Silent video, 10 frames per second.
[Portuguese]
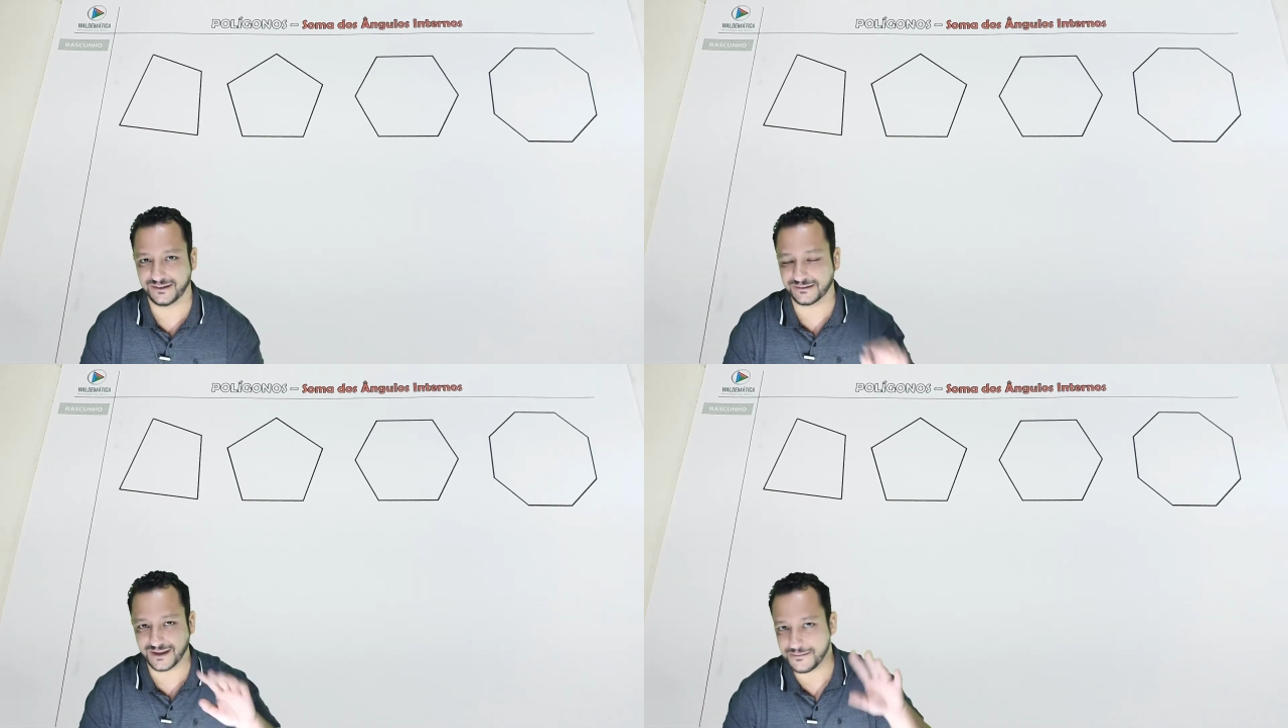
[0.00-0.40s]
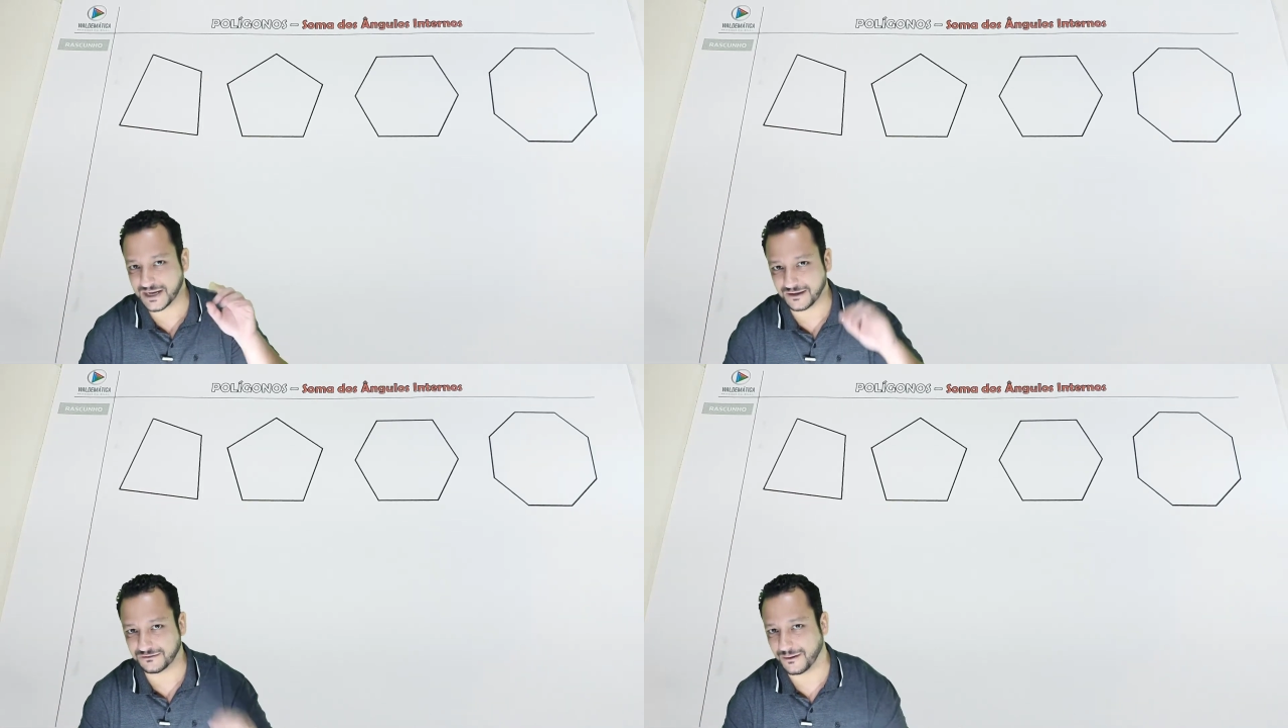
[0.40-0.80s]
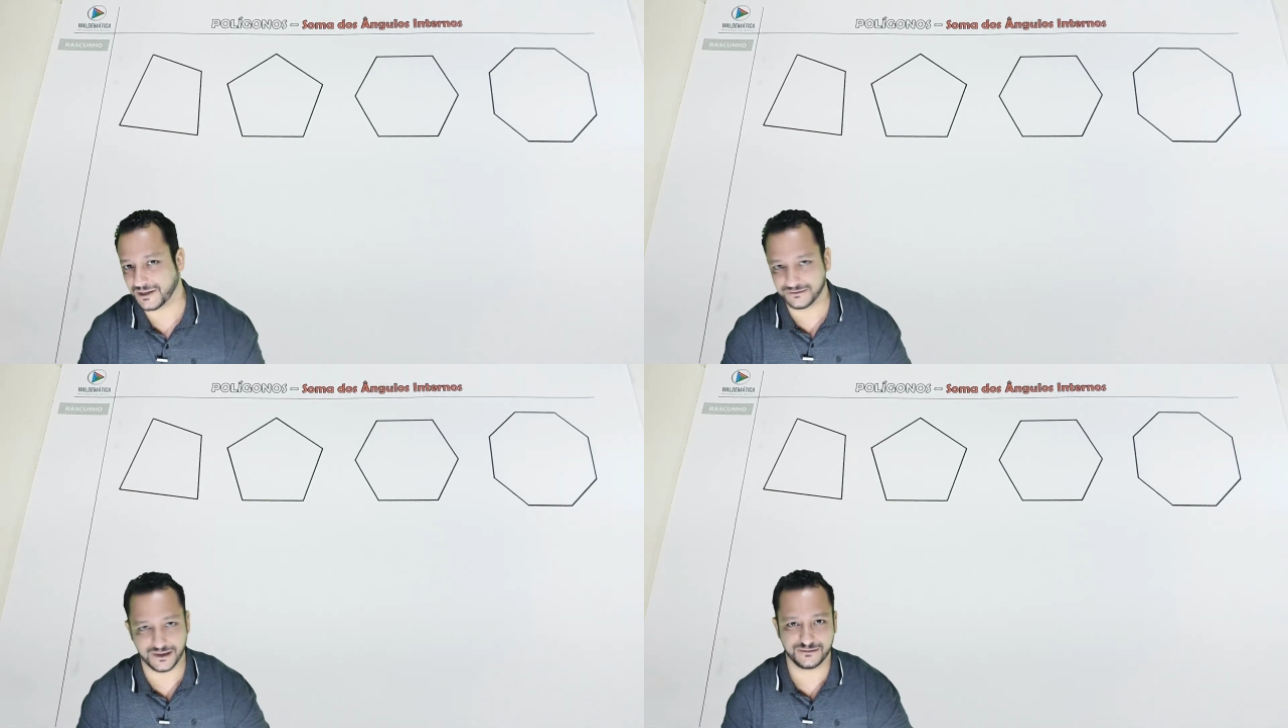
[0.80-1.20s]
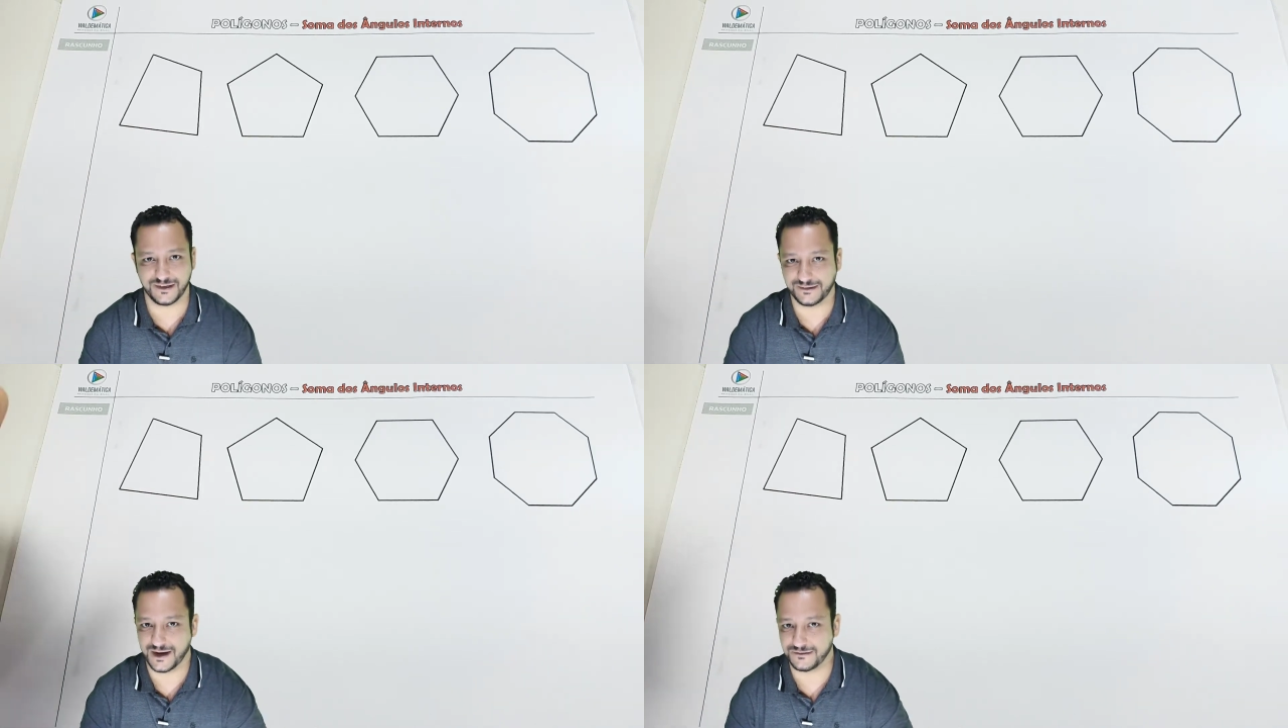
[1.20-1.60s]
você sabe que a soma dos ângulos
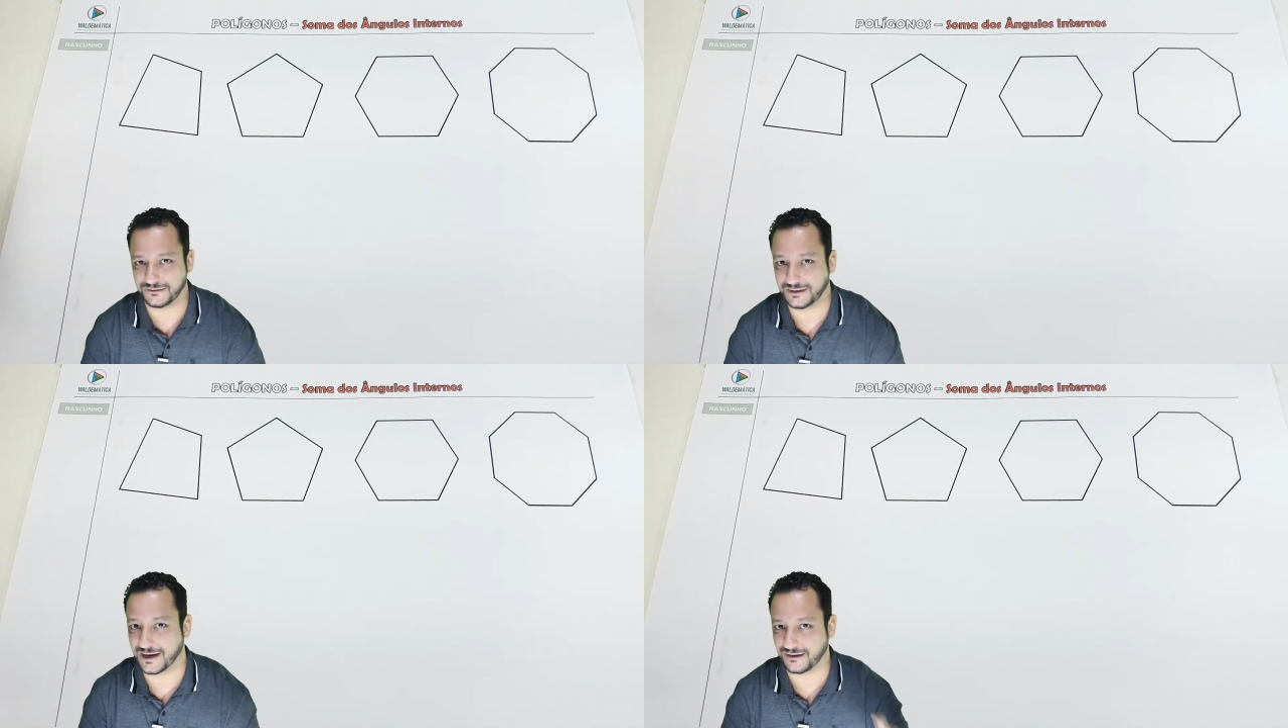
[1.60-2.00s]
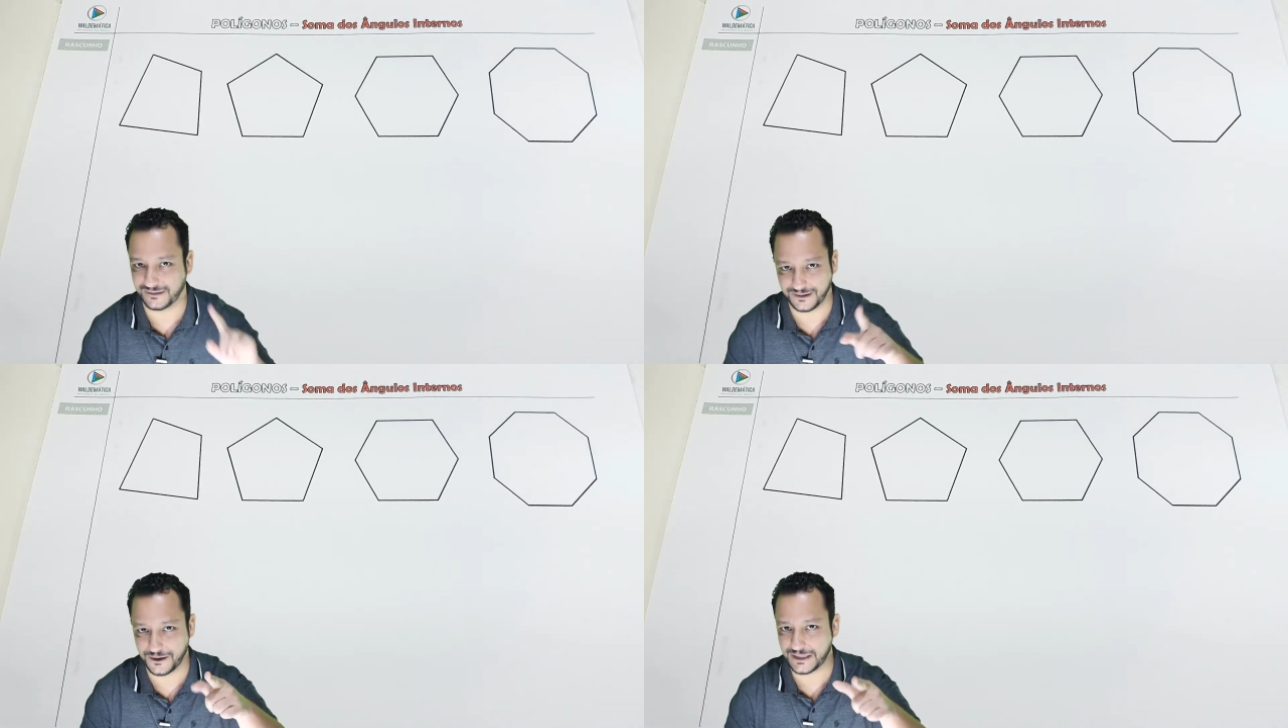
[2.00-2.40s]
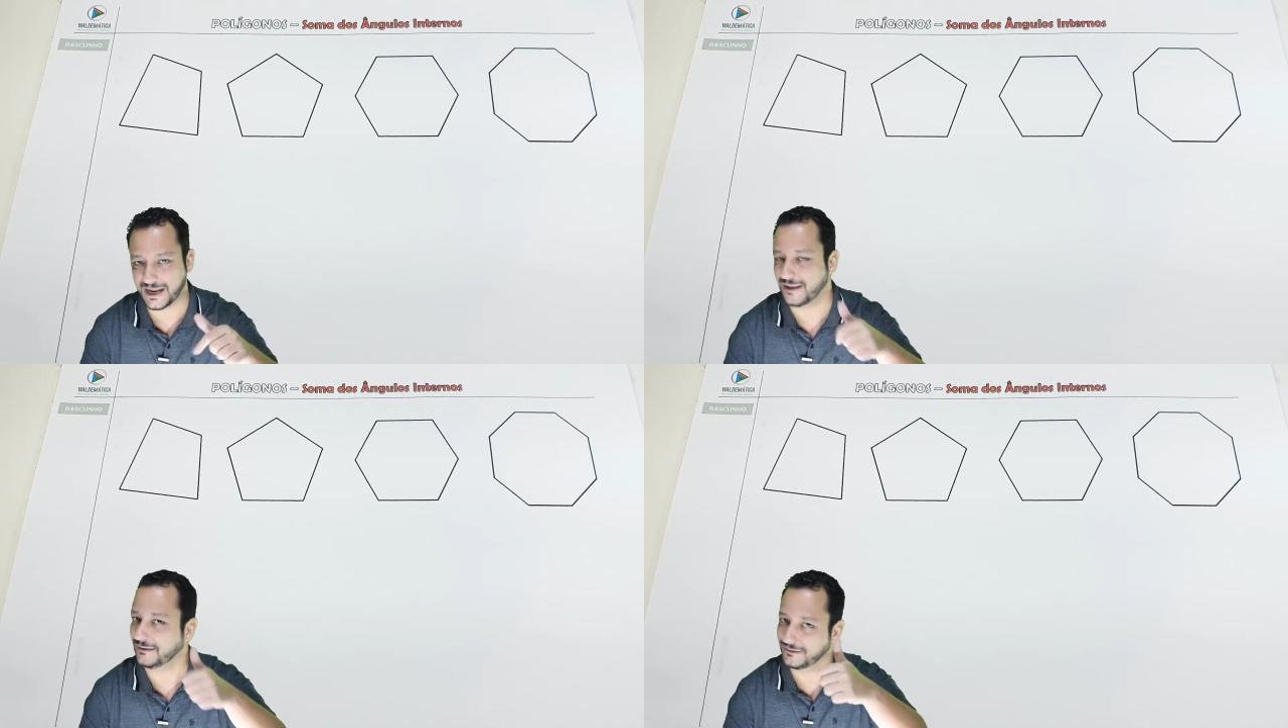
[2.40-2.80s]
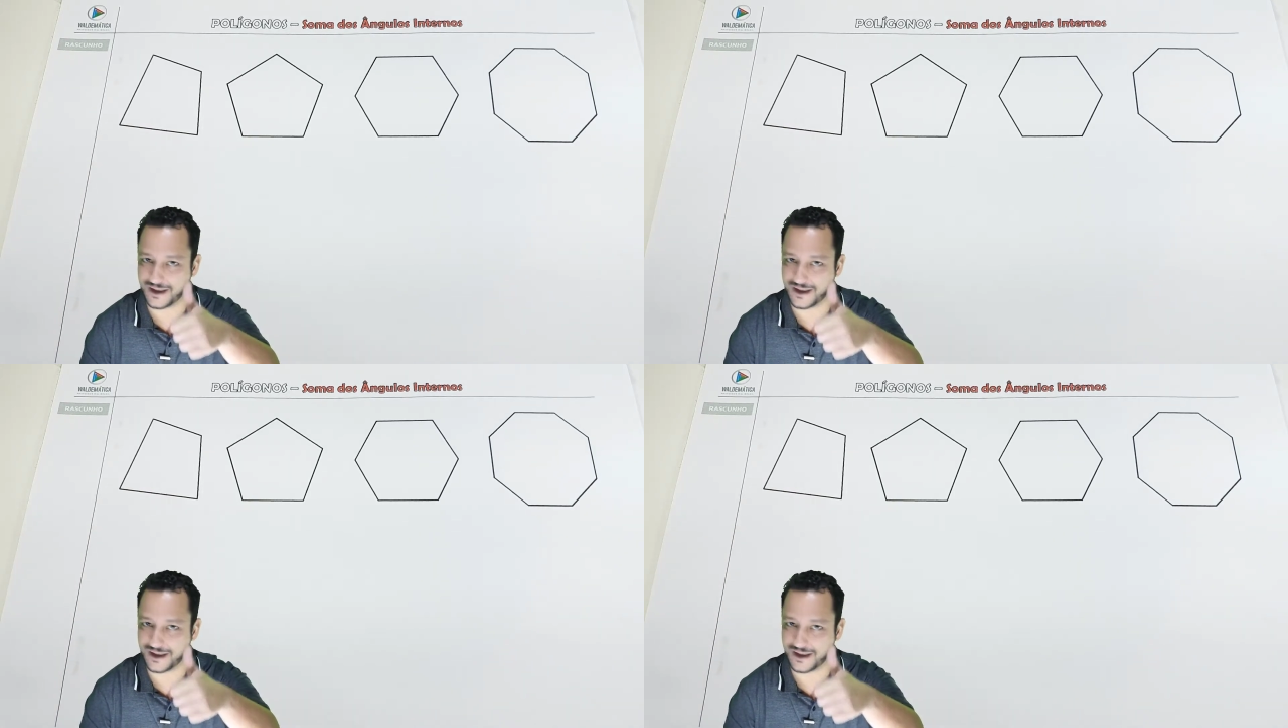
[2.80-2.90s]
internos de um triângulo é 180?